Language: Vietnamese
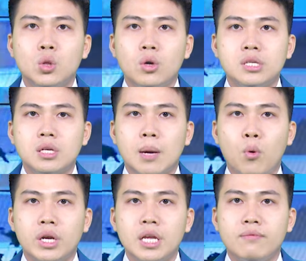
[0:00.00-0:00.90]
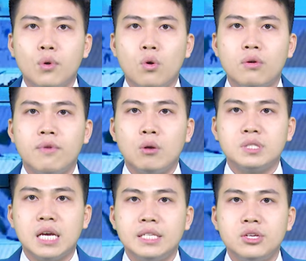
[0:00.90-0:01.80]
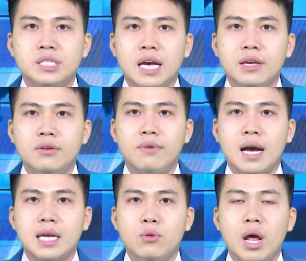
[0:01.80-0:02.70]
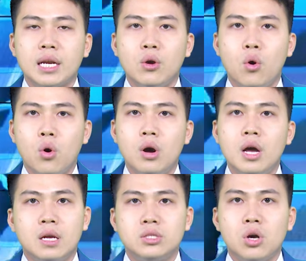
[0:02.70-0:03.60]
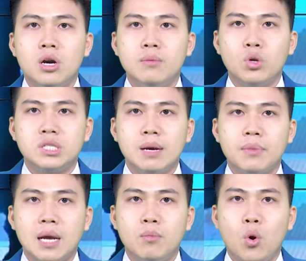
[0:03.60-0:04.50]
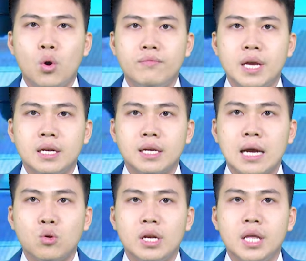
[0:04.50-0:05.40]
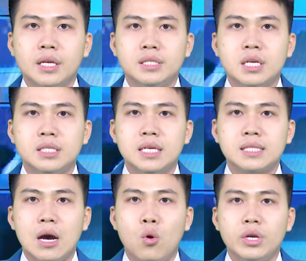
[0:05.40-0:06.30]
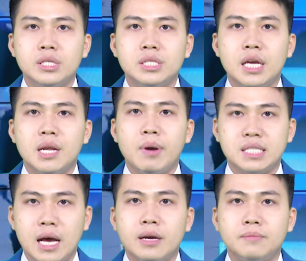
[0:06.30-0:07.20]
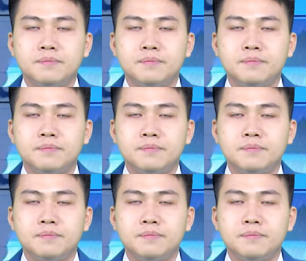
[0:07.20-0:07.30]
tổ chức tập huấn nghiệp vụ phòng cháy chữa cháy và cứu nạn cứu hộ cho hơn 100 cán bộ hội viên các đoàn thể chính trị xã hội trên địa bàn xã.